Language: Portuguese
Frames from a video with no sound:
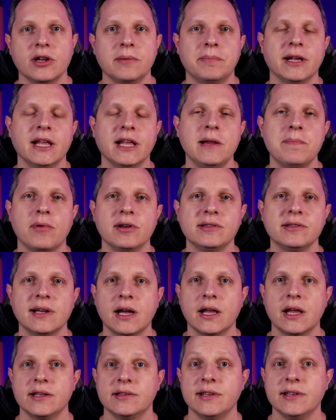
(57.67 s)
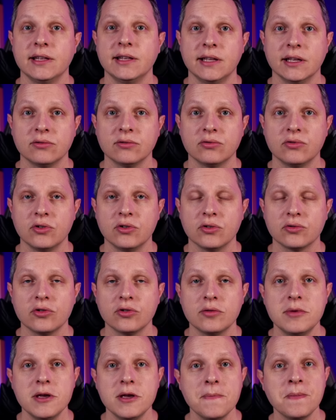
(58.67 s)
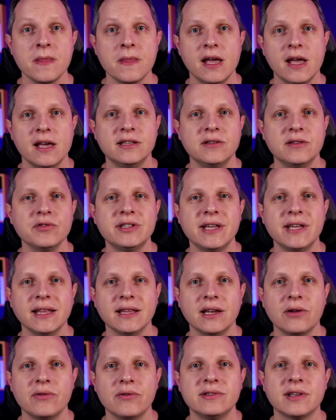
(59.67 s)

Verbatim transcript: né, para que ele possa crescer dentro do YouTube. E se você ainda não é